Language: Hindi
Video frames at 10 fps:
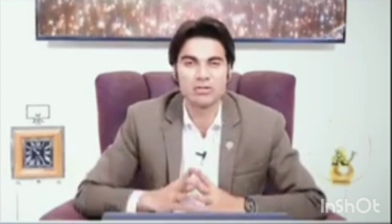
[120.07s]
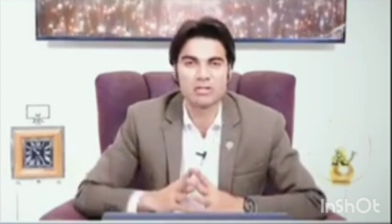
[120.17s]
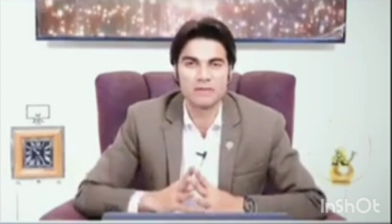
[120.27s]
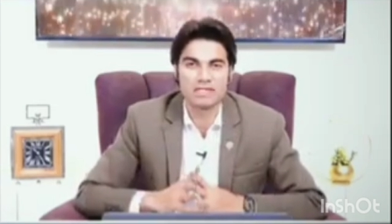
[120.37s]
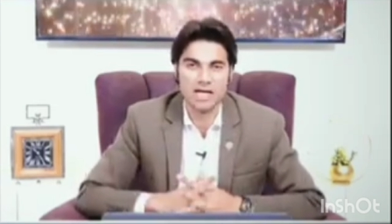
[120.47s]
जाएंगे
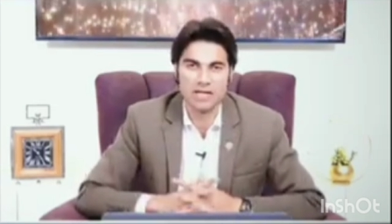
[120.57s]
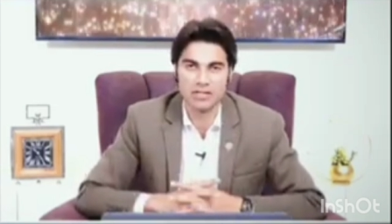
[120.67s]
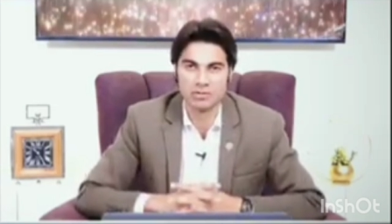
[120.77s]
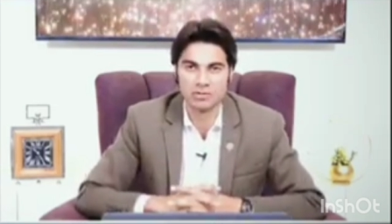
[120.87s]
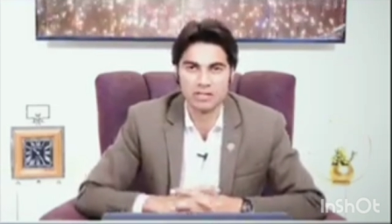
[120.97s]
उन्हें
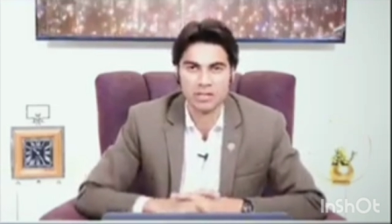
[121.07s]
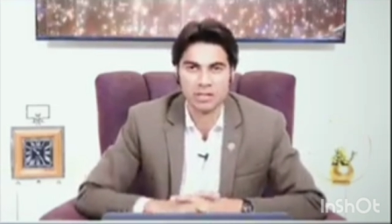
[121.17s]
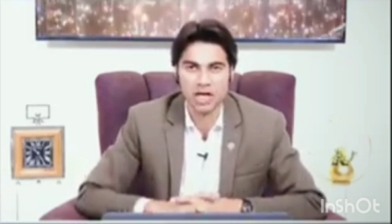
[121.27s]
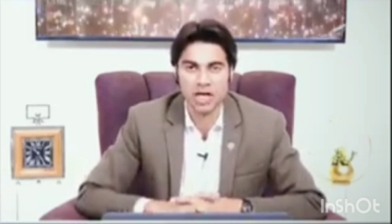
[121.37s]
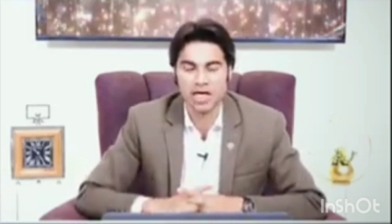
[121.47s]
पहचान नहीं होगी
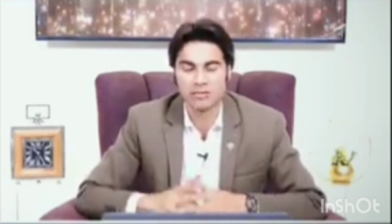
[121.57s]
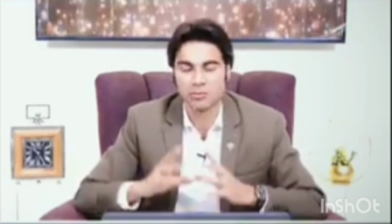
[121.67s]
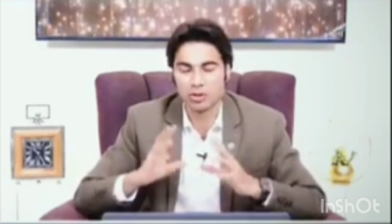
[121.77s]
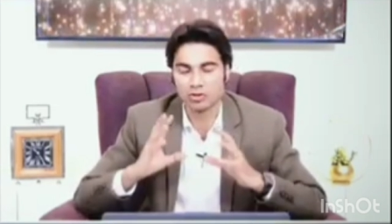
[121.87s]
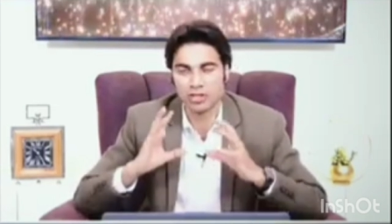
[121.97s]

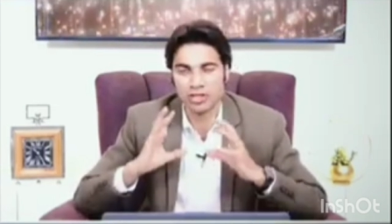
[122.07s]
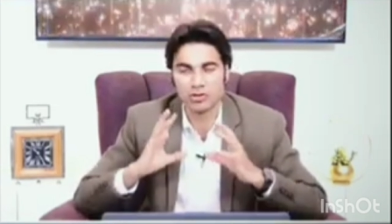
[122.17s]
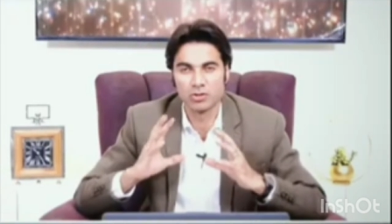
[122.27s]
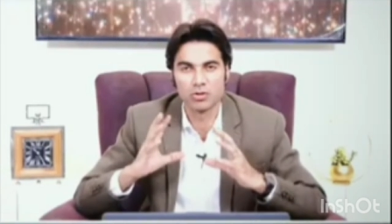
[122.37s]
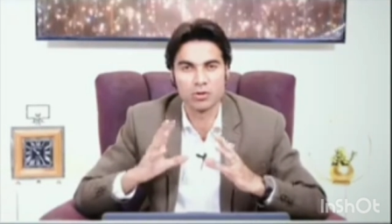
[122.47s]
आज बहुत
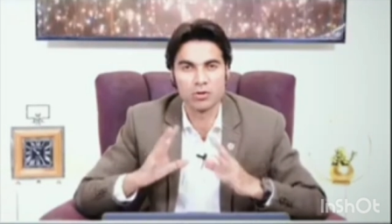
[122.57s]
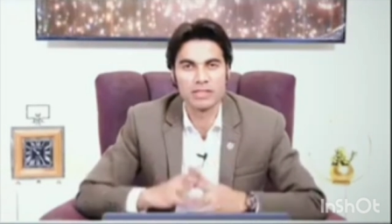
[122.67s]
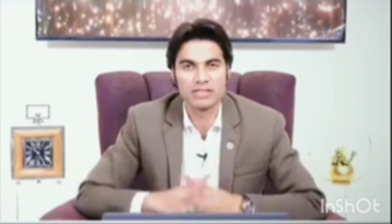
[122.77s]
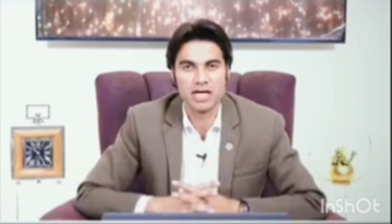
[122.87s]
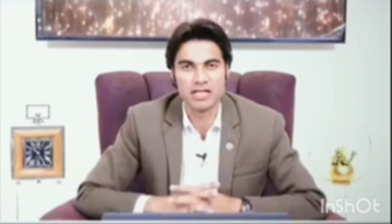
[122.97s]
सारे लोगों को
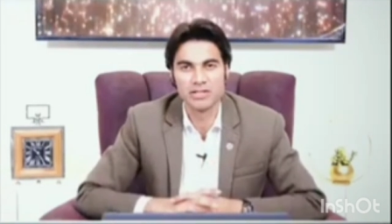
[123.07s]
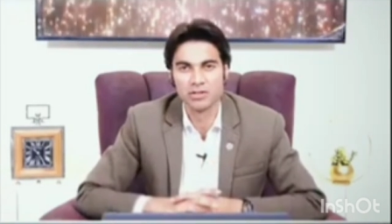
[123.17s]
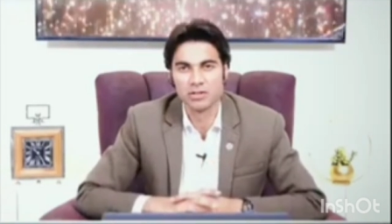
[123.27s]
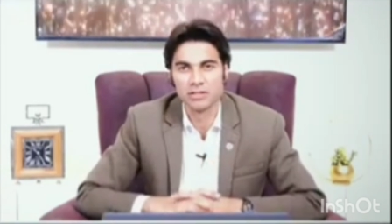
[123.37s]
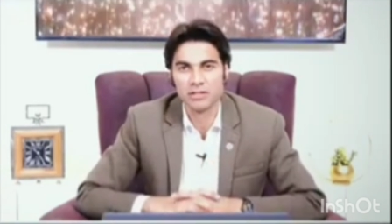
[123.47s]
पहचान
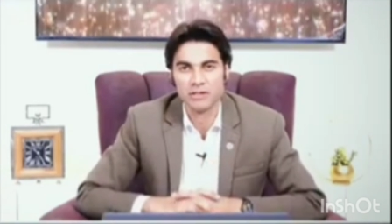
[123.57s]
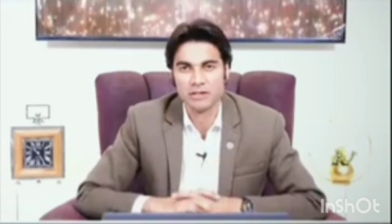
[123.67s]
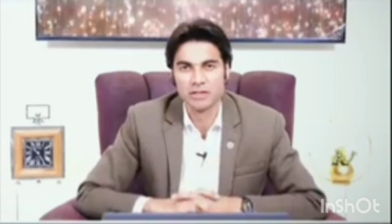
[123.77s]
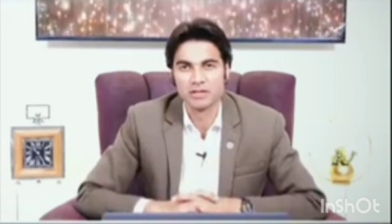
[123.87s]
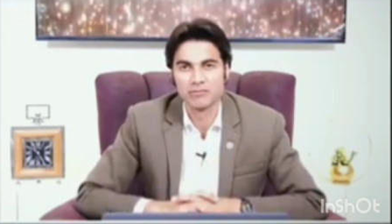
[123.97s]
नहीं हो रही
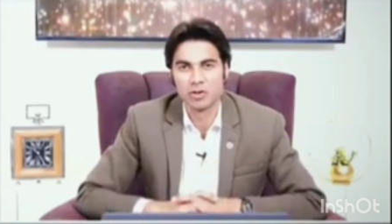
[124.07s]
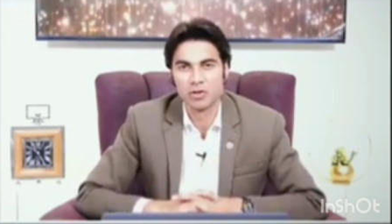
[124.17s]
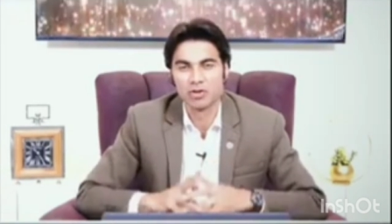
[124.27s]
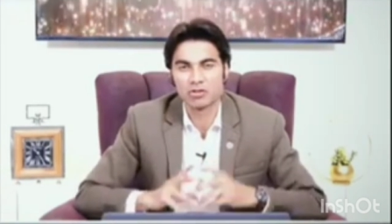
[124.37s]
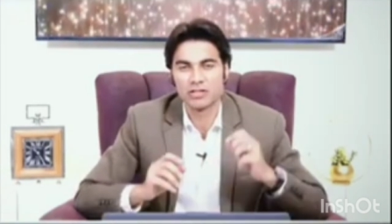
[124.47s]
कि वो
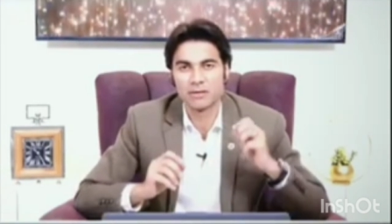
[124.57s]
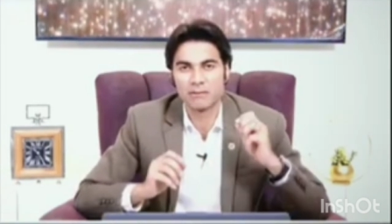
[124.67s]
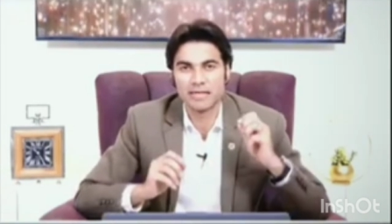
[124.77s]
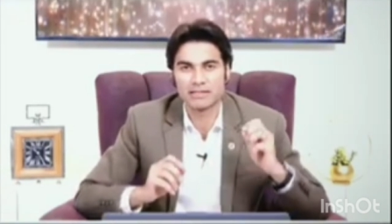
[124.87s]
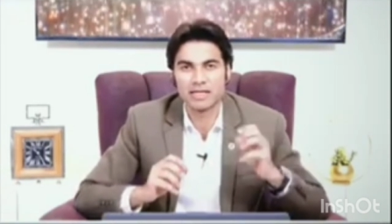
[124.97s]
लोग
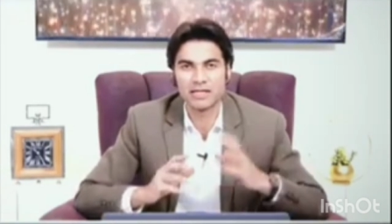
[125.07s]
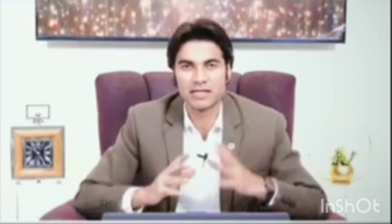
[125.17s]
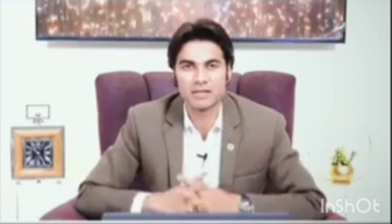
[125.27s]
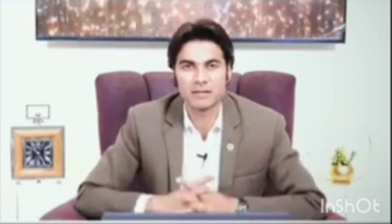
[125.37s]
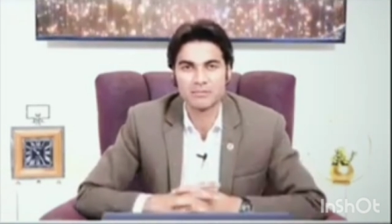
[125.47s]
सिर्फ पैसा
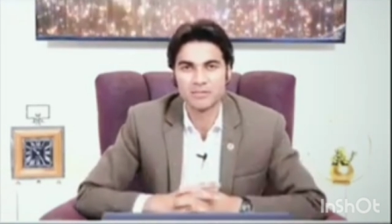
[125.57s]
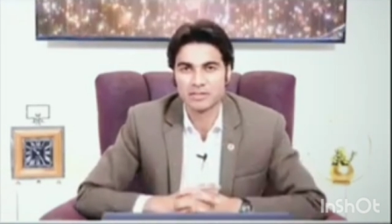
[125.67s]
लेकर